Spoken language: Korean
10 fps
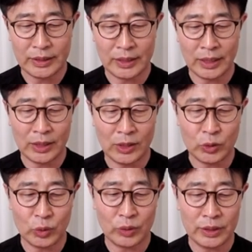자,
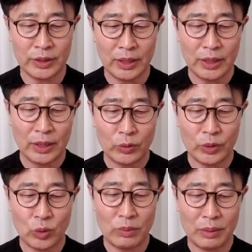일조권.
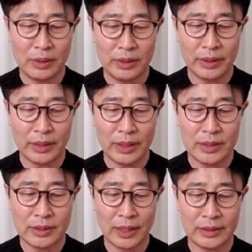우리 꼬마
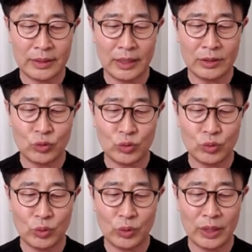빌딩에서 가장
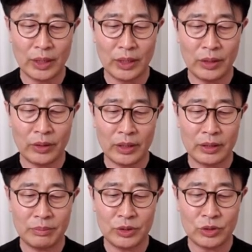중요하게
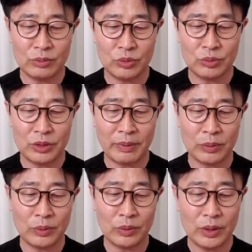영향을 미치는 부분이
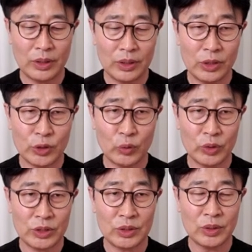바로
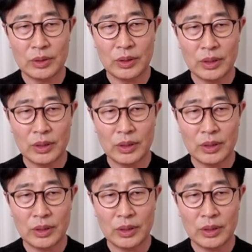일조권이죠.